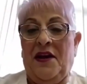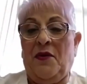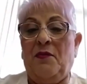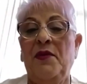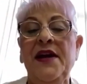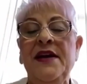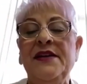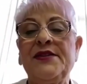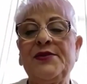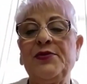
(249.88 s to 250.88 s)
Мы,
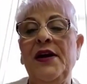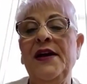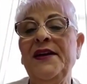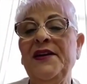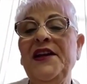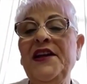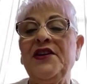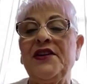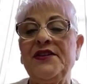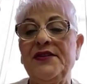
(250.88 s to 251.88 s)

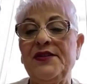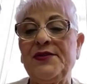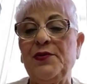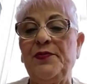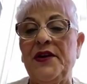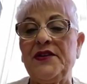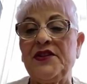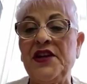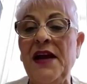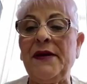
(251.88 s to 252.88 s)
лидеры
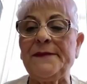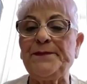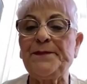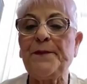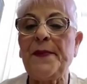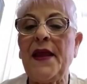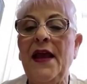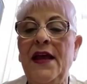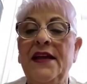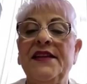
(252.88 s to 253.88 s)
Суперджама,
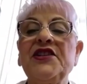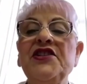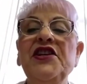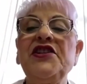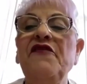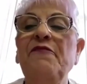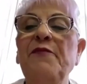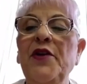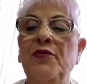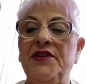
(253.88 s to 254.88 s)
должны идти
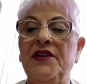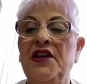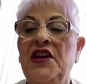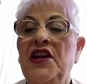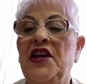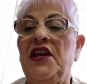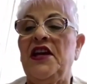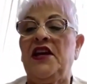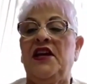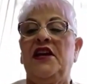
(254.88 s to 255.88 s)
вперед
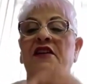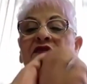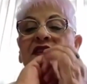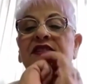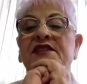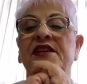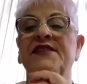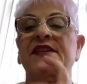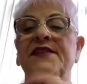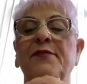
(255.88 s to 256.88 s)
и вести
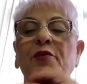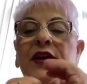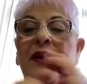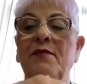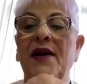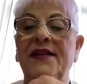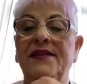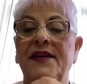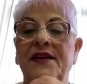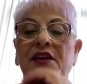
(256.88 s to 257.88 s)
за собой
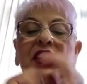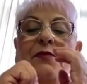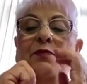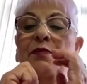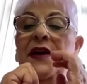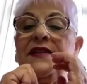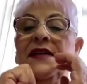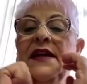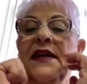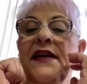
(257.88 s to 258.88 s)
команды, и
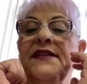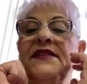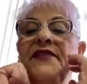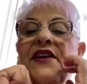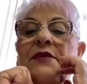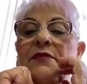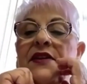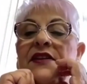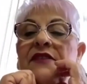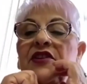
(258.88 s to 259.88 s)
быть своим
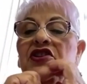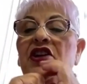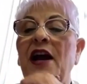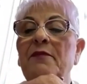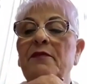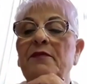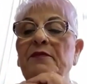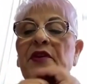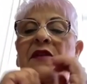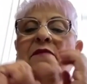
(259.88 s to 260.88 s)
новичкам
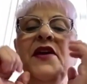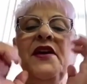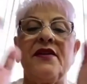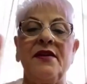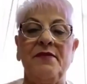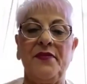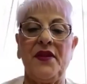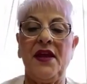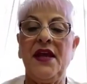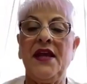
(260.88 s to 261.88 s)
примером,
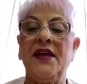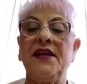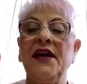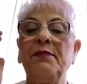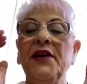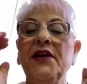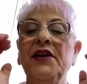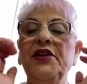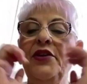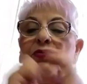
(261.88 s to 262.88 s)
я
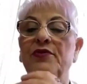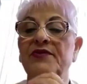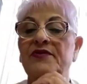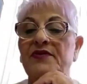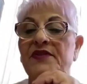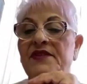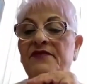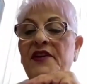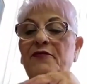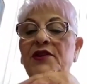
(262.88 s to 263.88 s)
благодарю
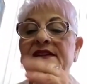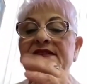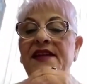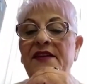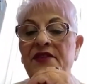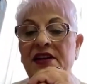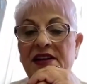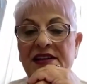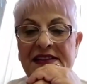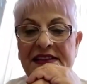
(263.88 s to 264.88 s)
своего наставника,
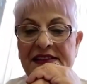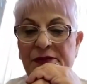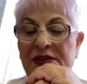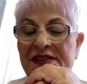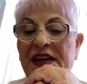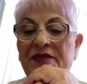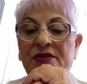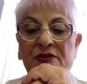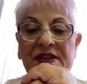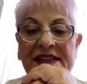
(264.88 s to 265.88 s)
разве
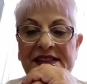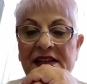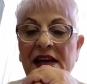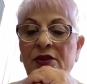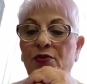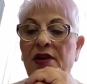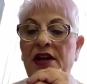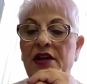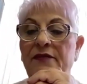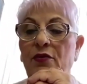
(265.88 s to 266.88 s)
наставницу Разият
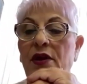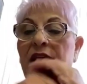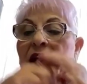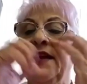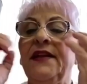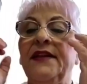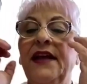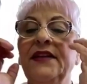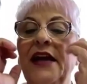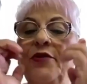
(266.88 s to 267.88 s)
Нургалиеву,
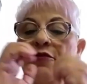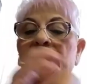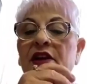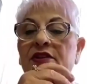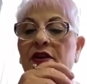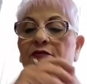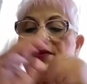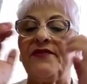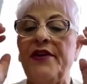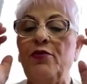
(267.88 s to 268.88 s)
Наталью Ветрову,
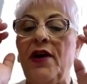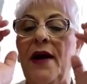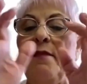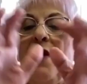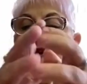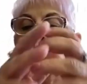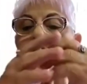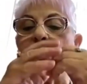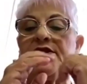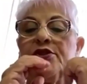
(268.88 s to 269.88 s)
свою
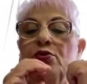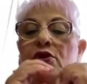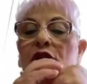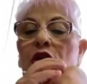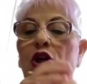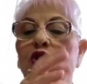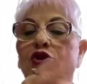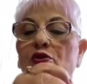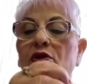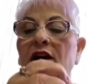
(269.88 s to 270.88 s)
команду, Расула
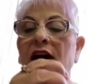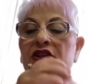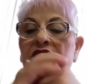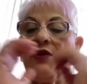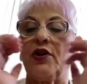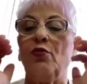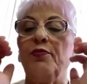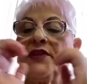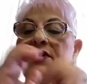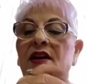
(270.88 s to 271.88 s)
Зулкашева,
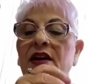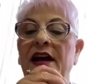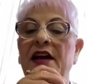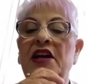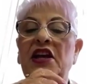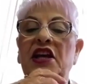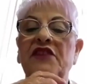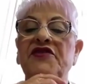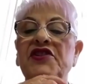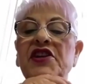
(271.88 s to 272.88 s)
Роберта Ра
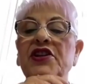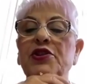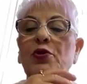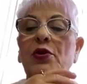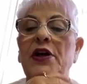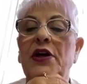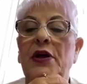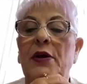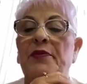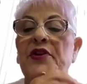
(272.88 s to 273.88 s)
и всех, что
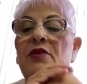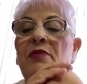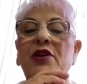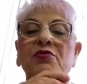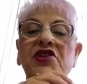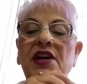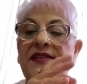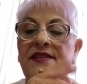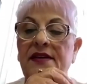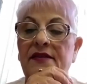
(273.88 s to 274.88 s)
принимали
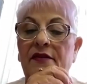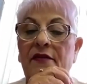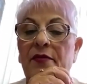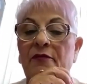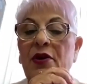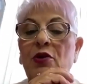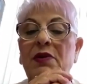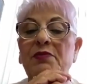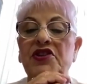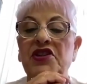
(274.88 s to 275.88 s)
участие в
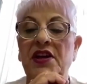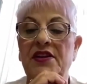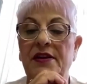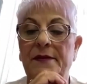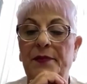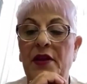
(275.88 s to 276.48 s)
моем обучении.